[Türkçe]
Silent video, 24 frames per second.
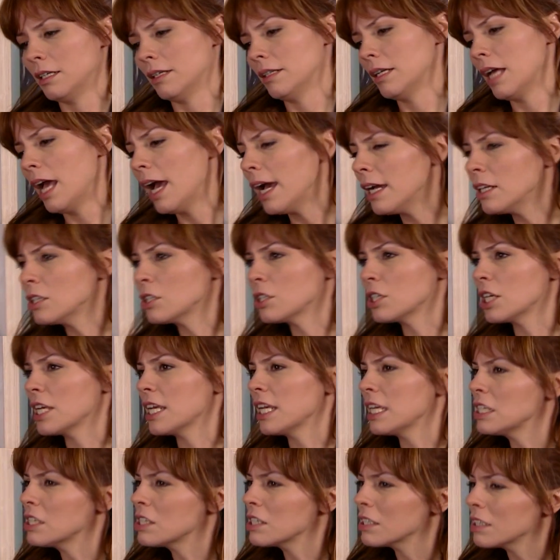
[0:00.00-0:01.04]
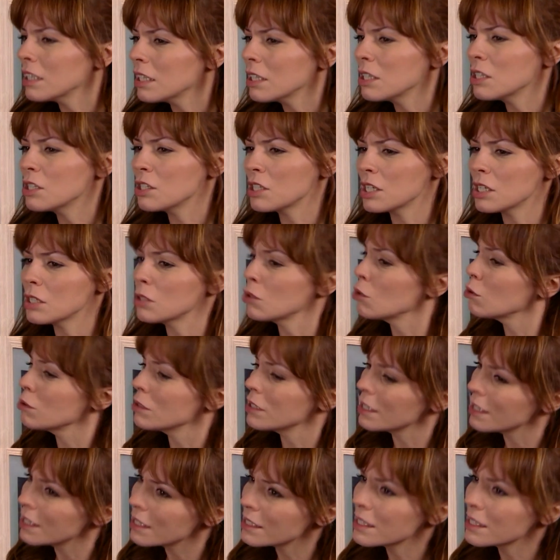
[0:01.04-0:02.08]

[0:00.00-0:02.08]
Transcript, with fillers: e, her şeye inceden inceye sözde